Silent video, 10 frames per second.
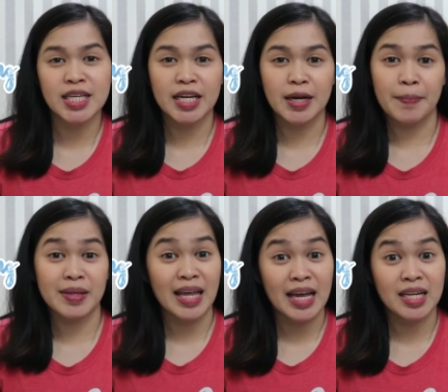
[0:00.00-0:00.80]
sila ng
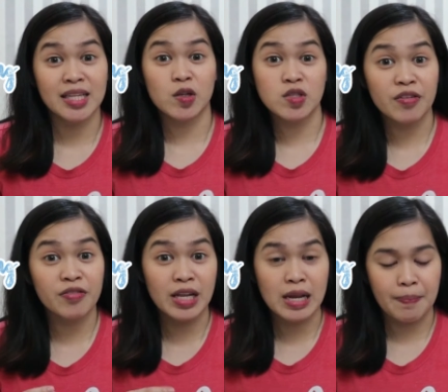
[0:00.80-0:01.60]
Medela dito sa
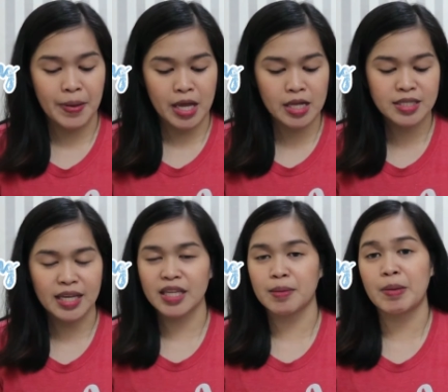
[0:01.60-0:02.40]
Philippines.
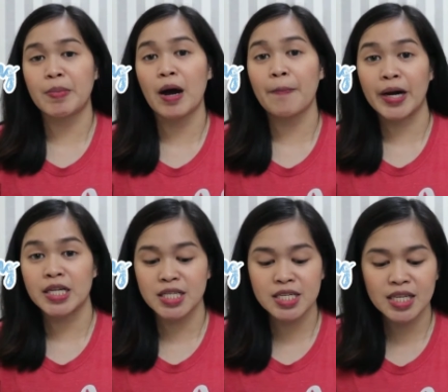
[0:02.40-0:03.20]
And then may mga
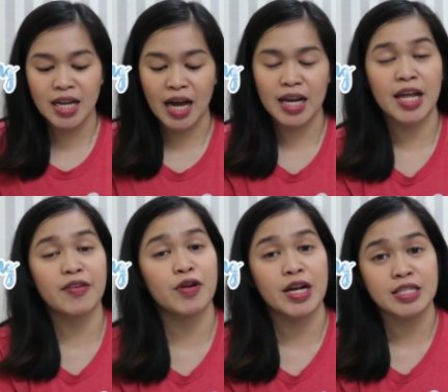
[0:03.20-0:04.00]
parts din sila.
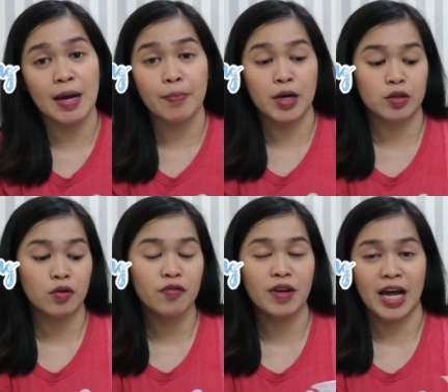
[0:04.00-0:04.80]
Like for example,
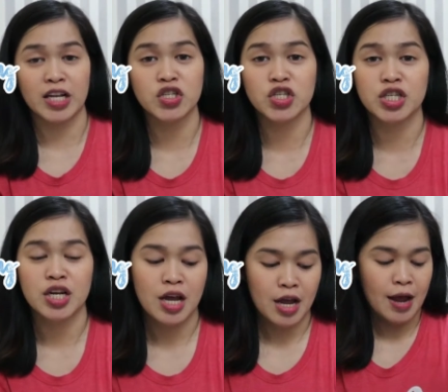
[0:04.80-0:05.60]
itong
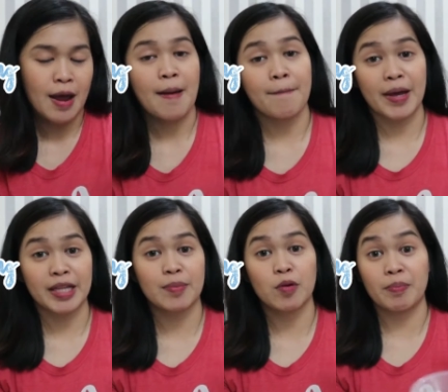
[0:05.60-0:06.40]
flange
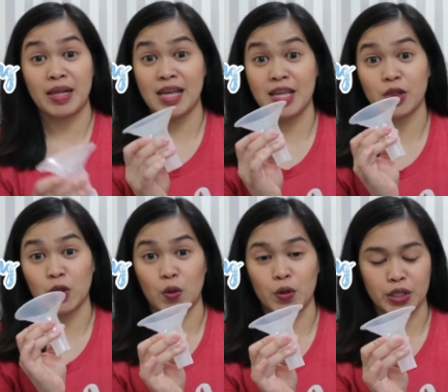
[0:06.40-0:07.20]
pwede mong
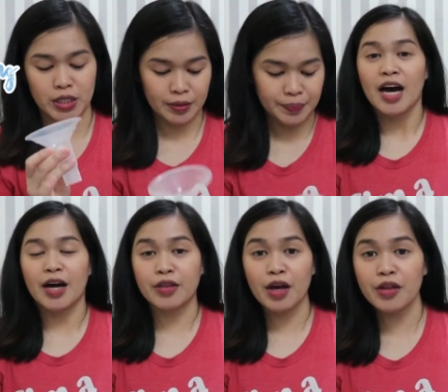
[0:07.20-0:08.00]
bilhin doon.
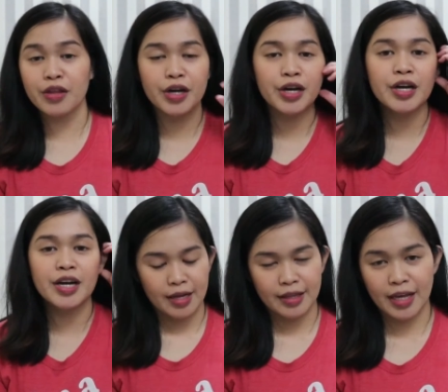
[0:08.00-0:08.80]

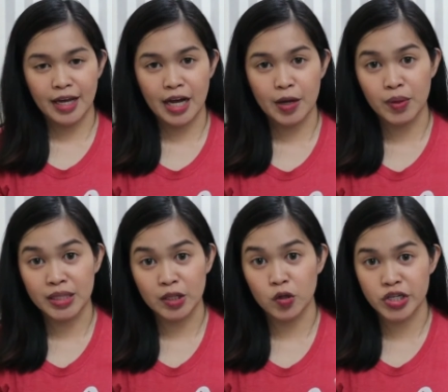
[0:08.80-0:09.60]
Another na I
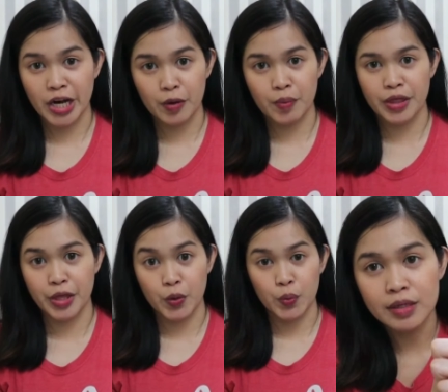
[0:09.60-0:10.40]
wanted to share
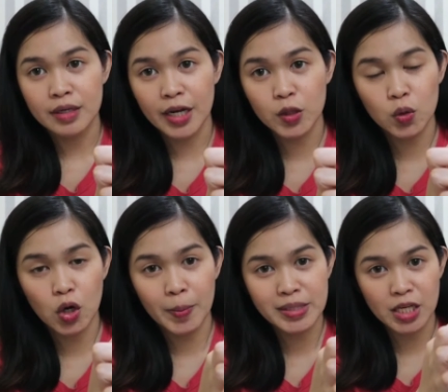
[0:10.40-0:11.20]
with you, itong
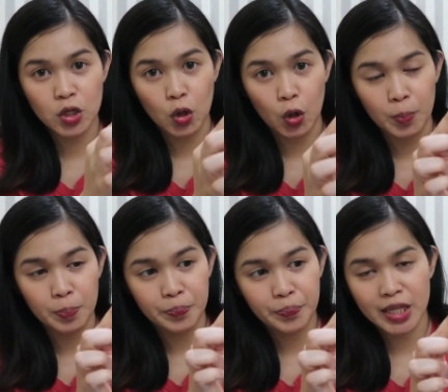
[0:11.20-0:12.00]
goma sa loob,